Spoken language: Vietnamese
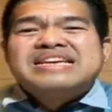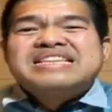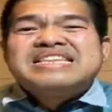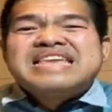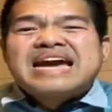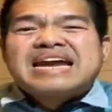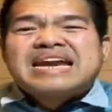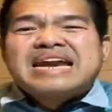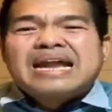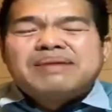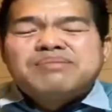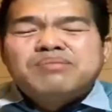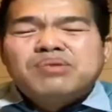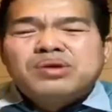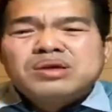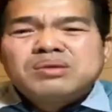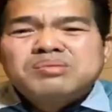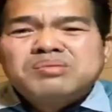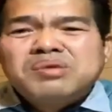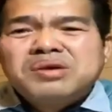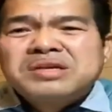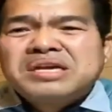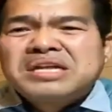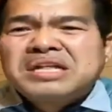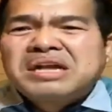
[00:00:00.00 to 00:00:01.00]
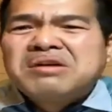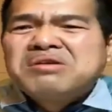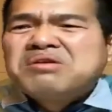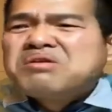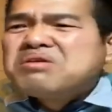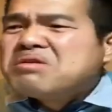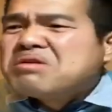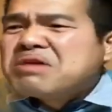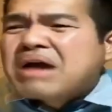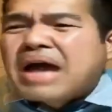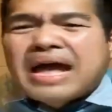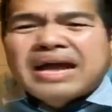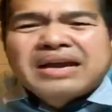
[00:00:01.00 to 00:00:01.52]
nhất là mua chùm luôn chứ
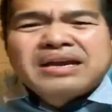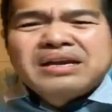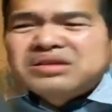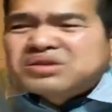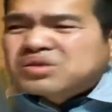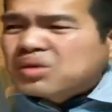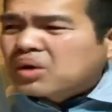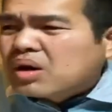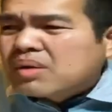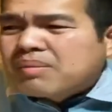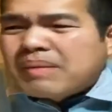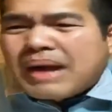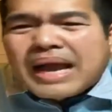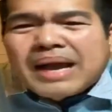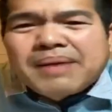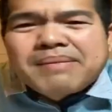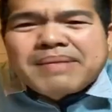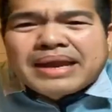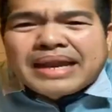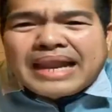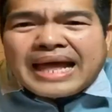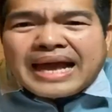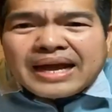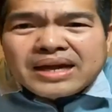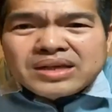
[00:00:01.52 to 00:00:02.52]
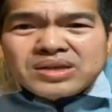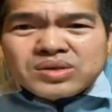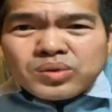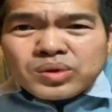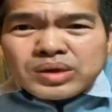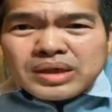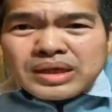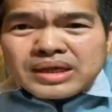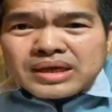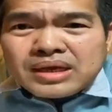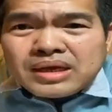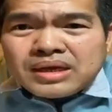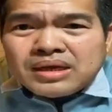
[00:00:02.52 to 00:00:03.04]
đâu ăn nơi sọc mai cái mẹ na cái
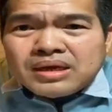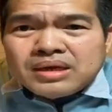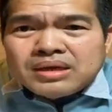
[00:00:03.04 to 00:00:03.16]
chui chứ